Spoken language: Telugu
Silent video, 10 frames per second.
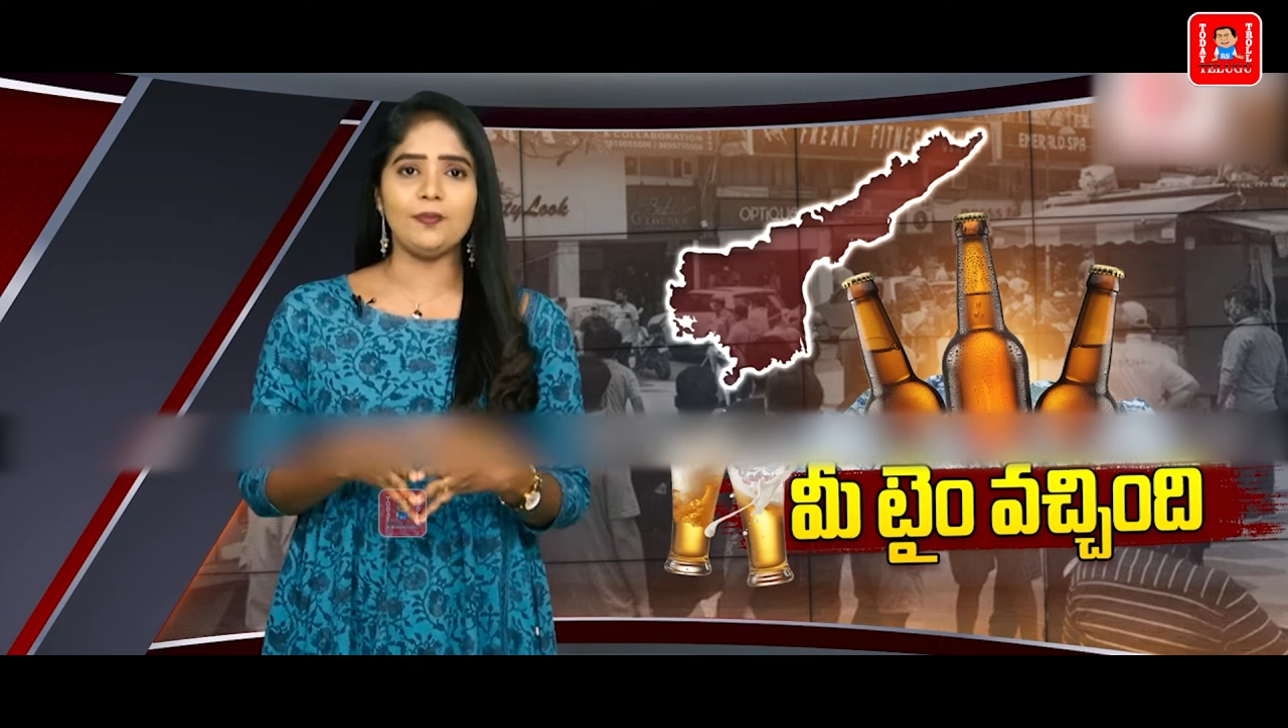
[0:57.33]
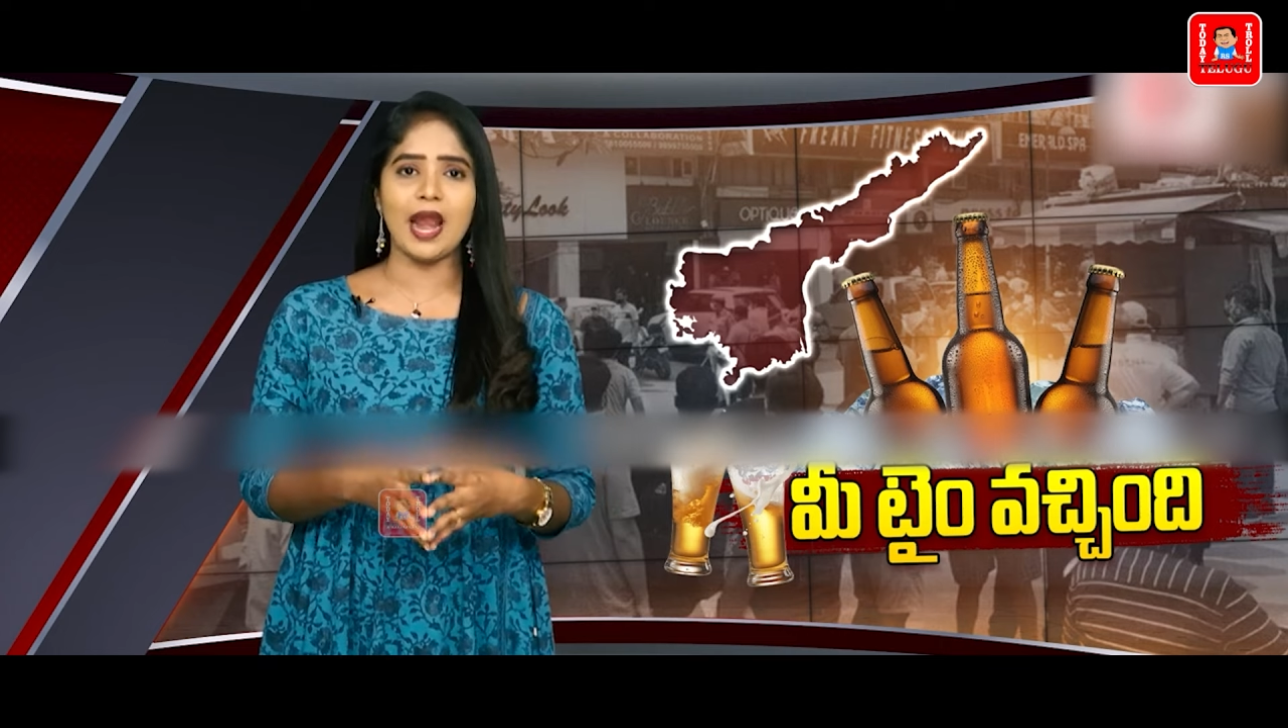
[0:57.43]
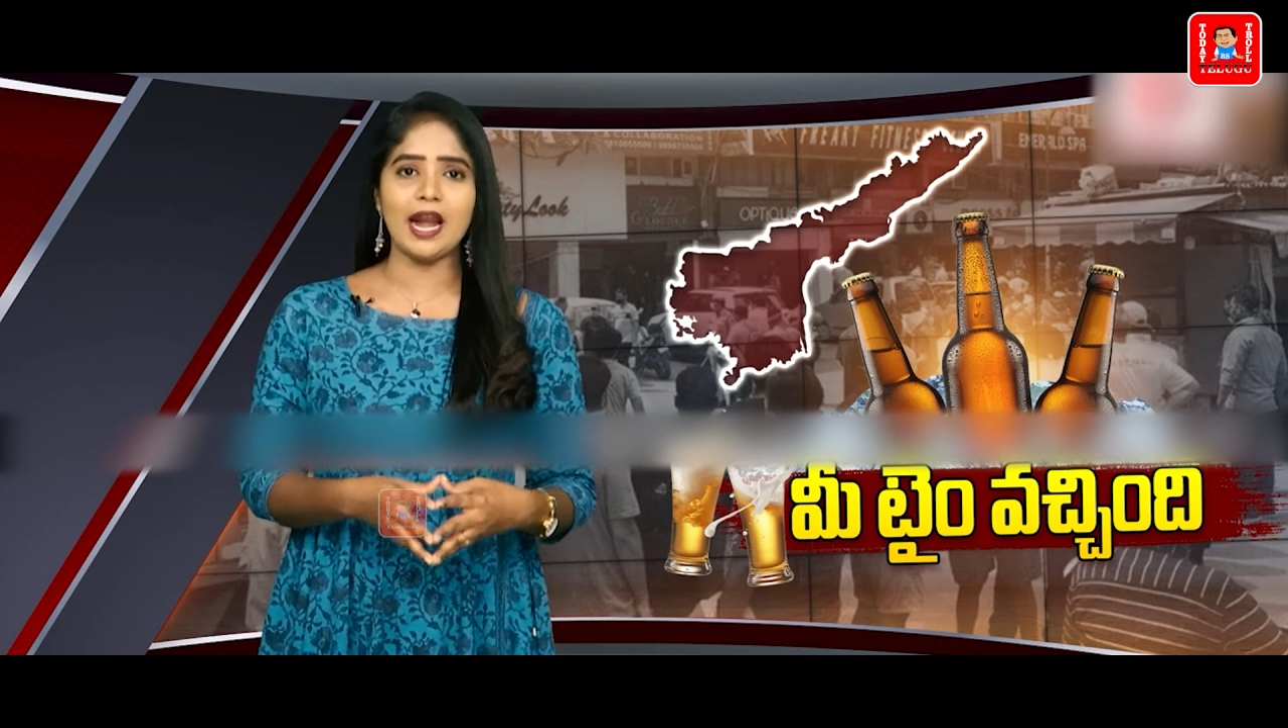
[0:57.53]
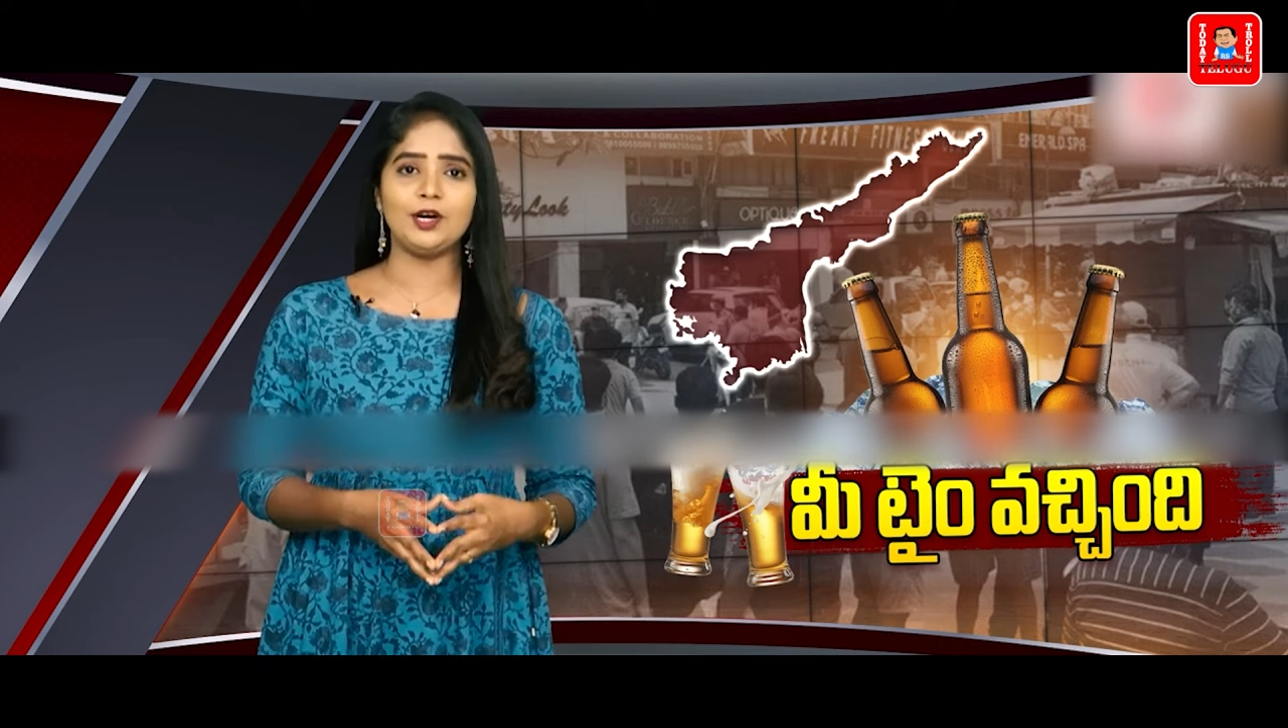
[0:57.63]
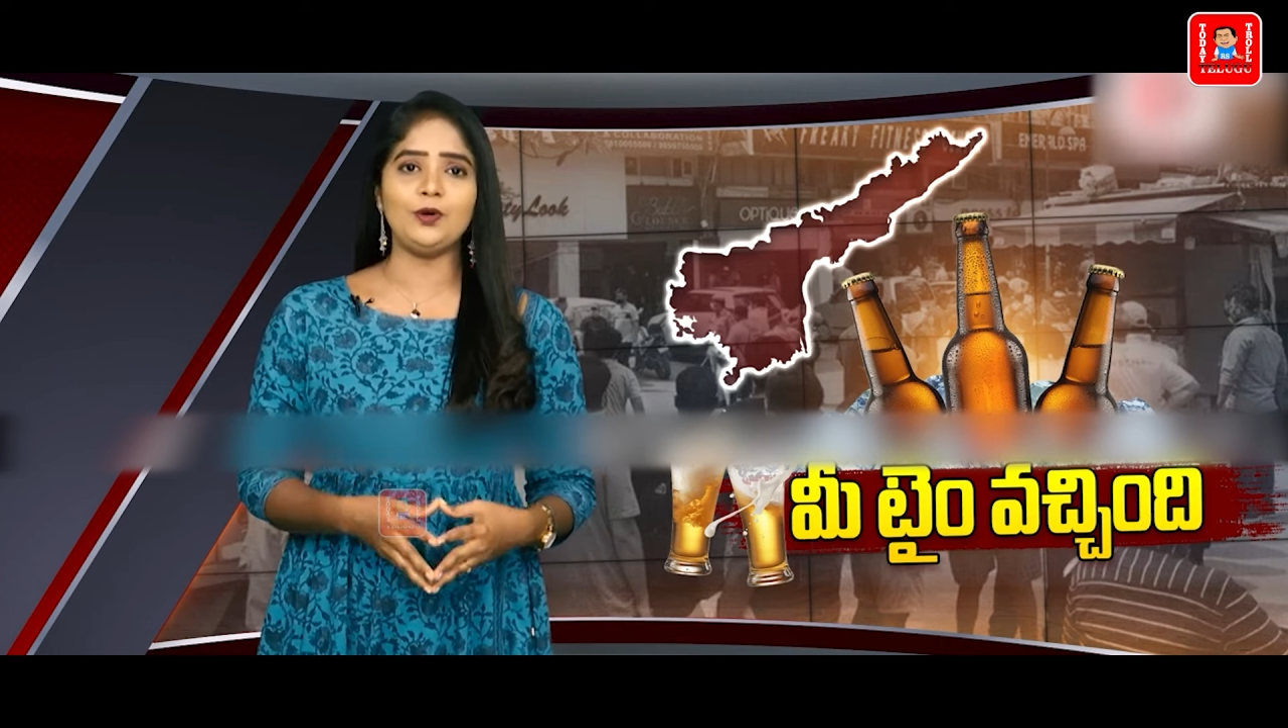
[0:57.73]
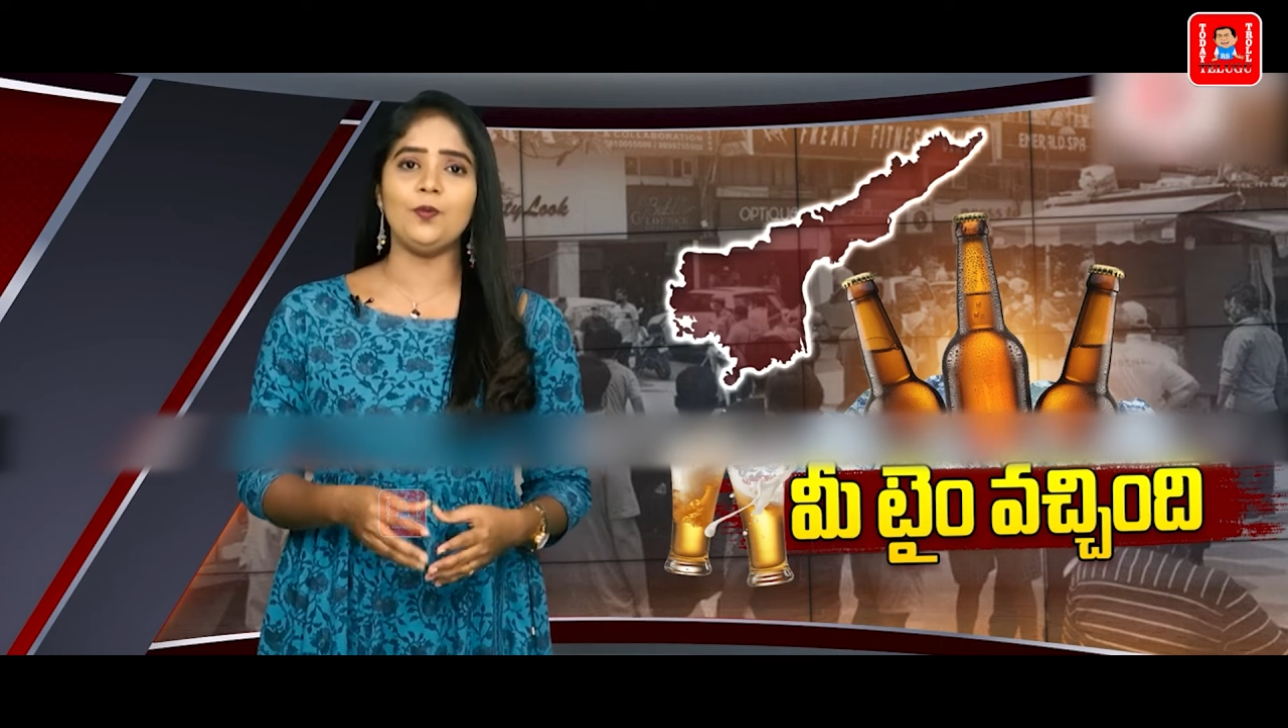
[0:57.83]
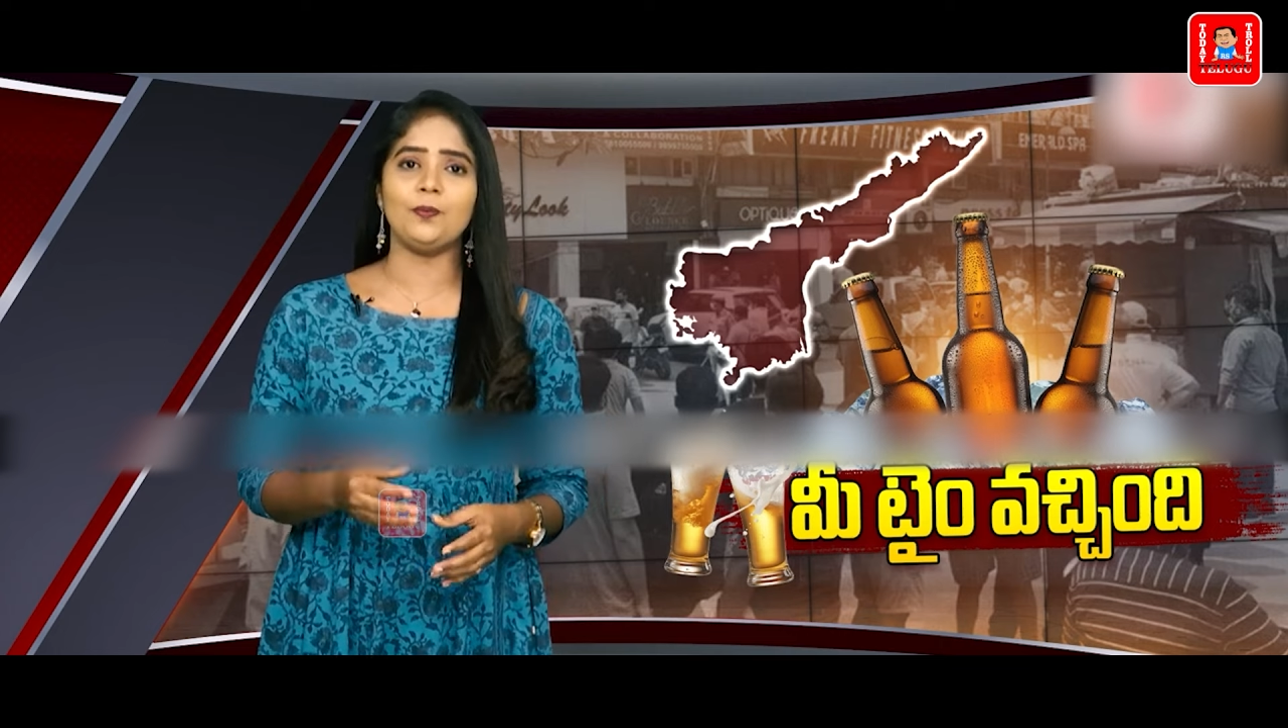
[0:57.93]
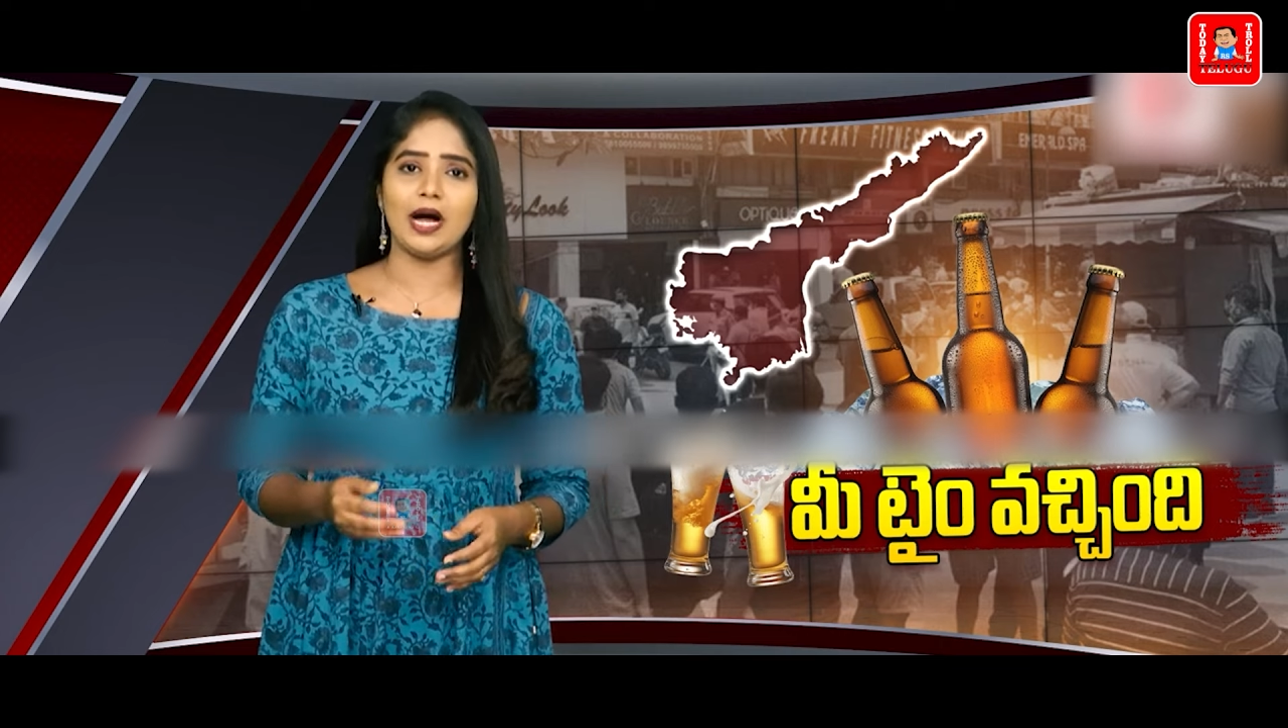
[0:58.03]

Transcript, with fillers: బ్రాండ్లు